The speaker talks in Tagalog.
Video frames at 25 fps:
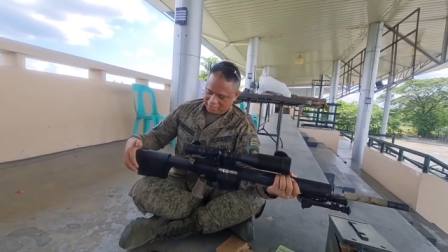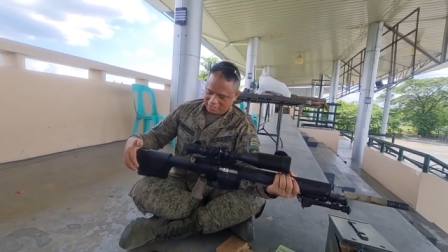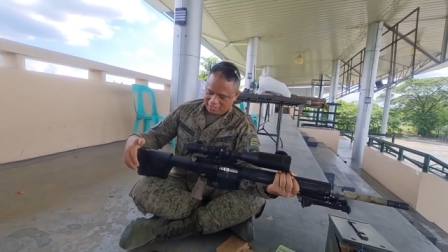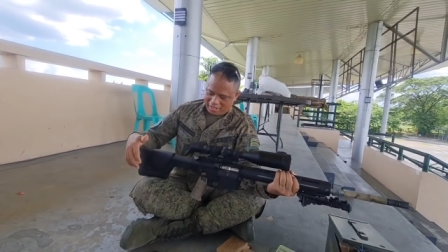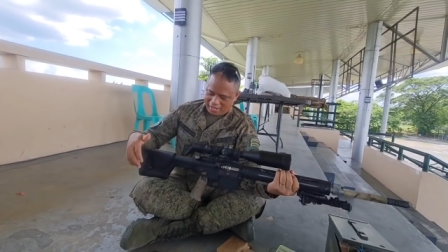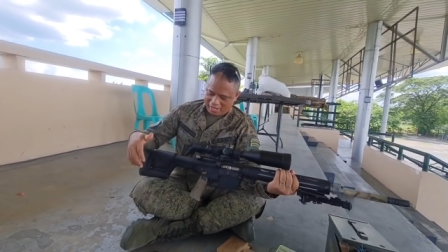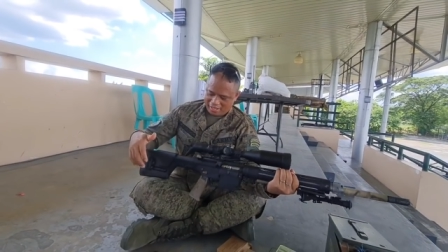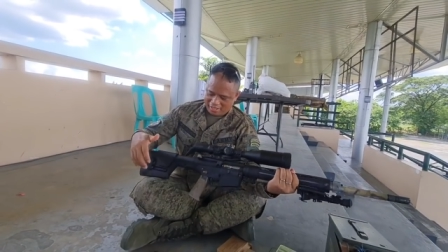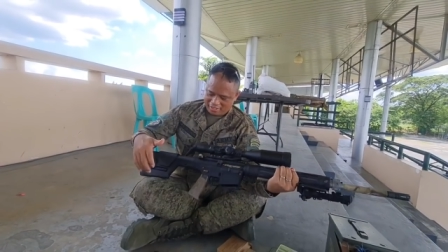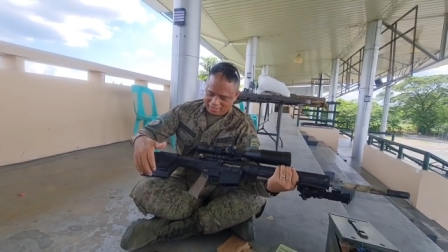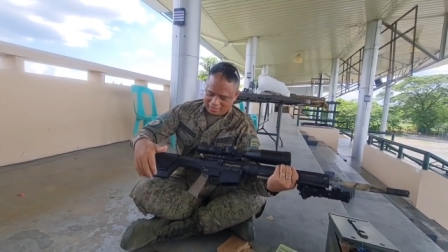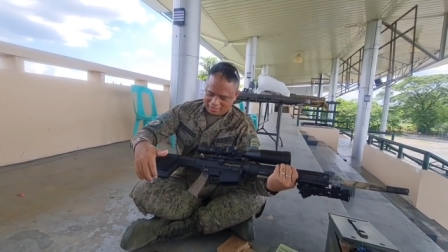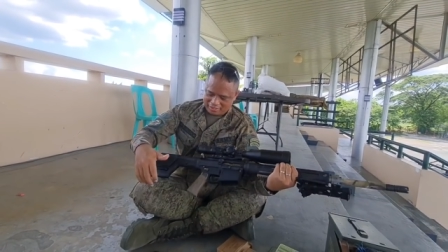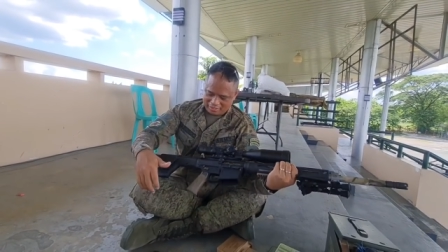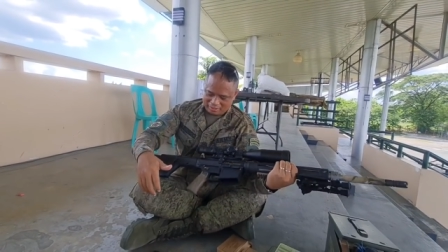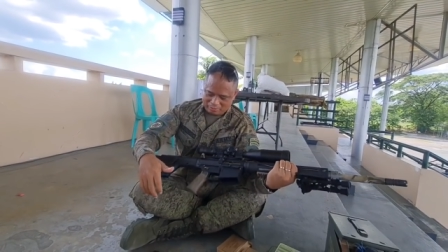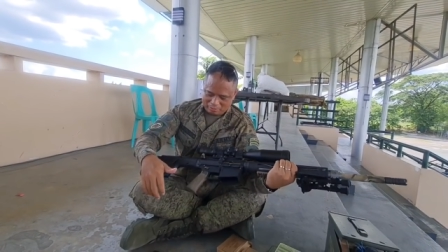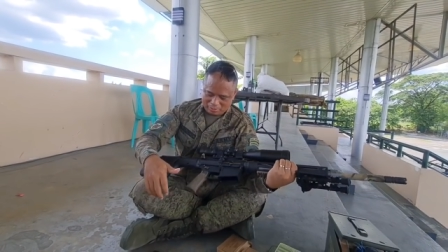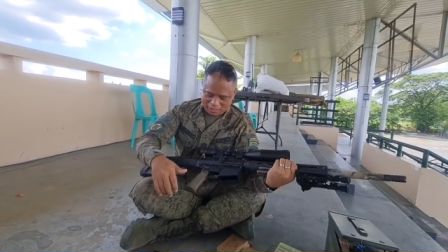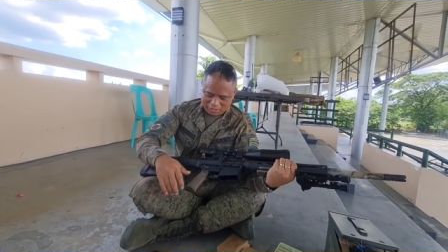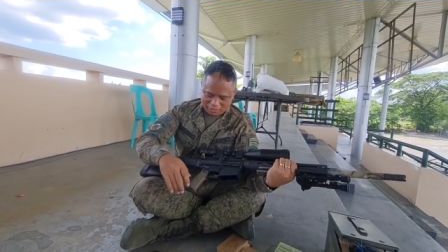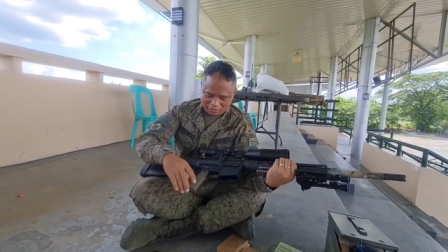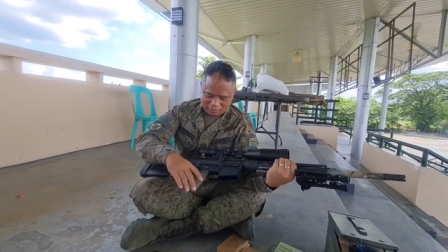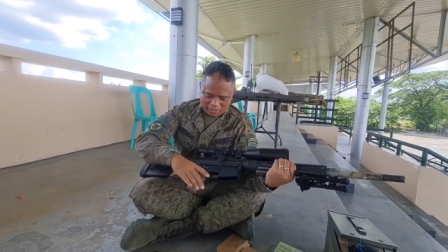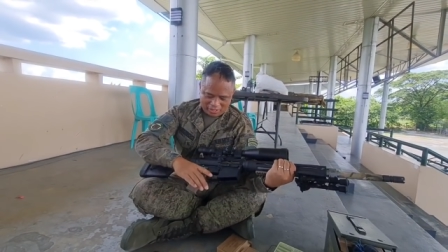ating AR-10
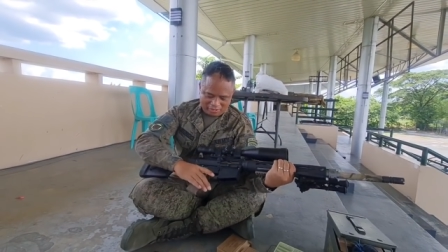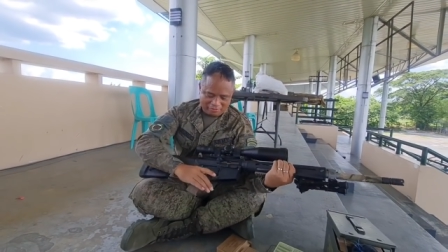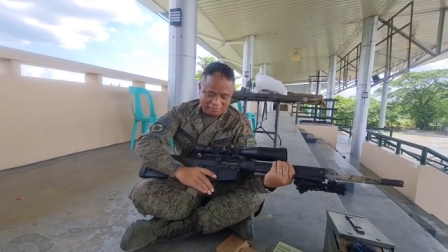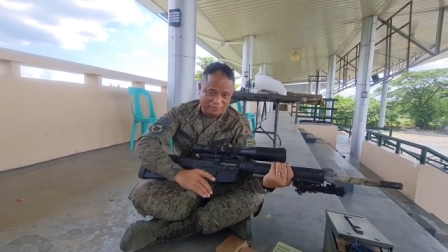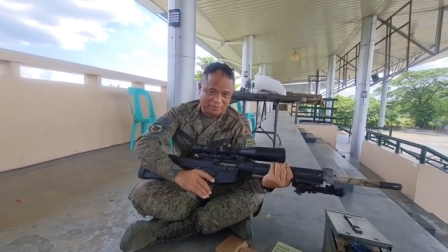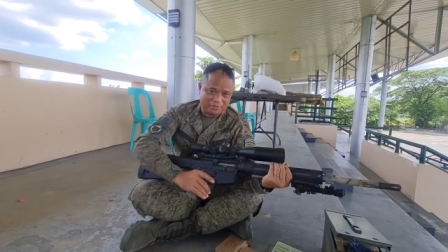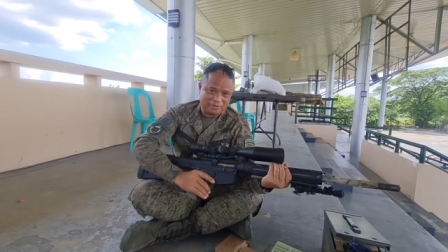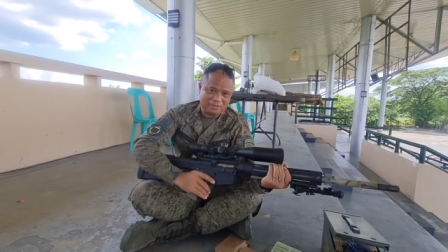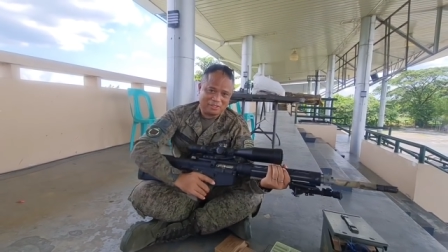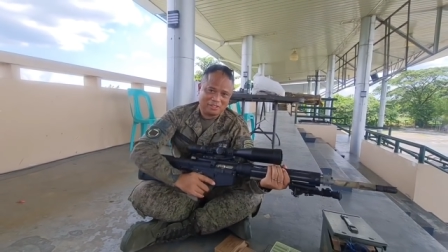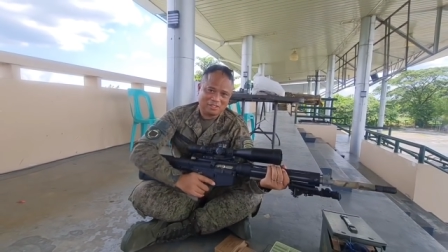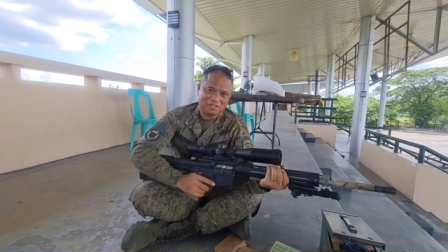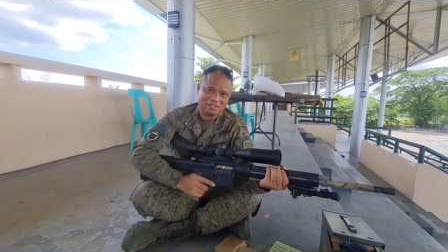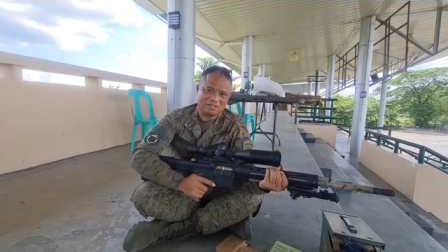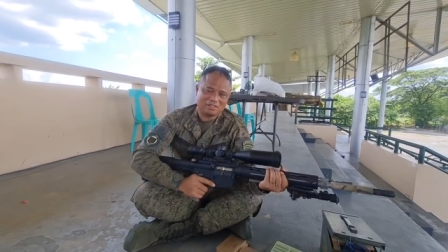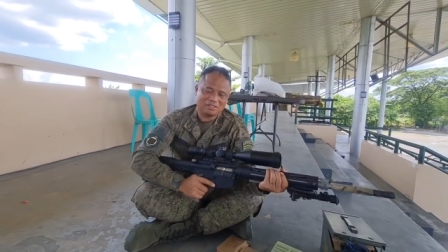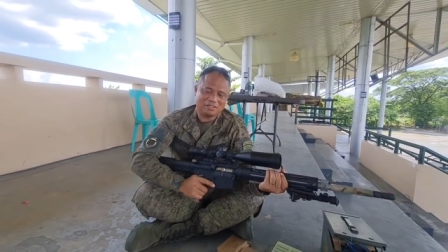Match Rifle